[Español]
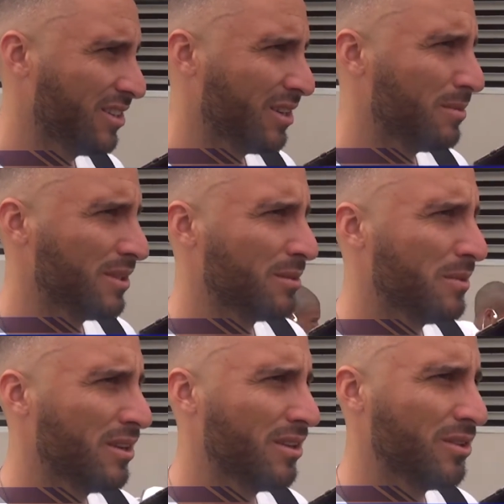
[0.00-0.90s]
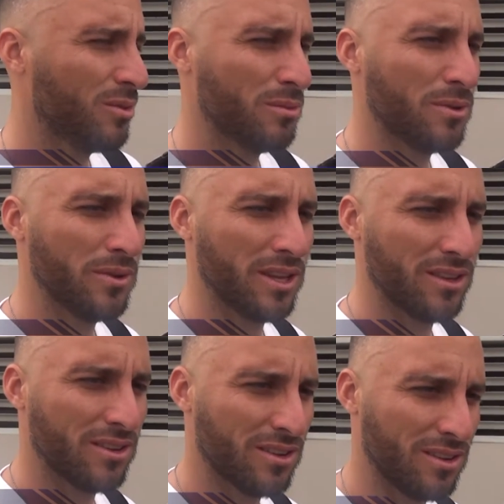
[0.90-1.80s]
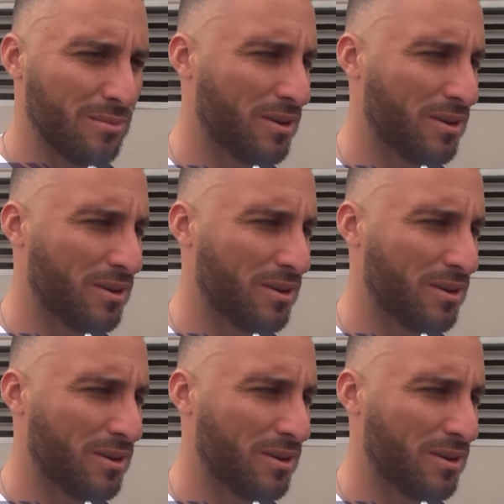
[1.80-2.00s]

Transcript: ya más o menos lo estuvimos viendo el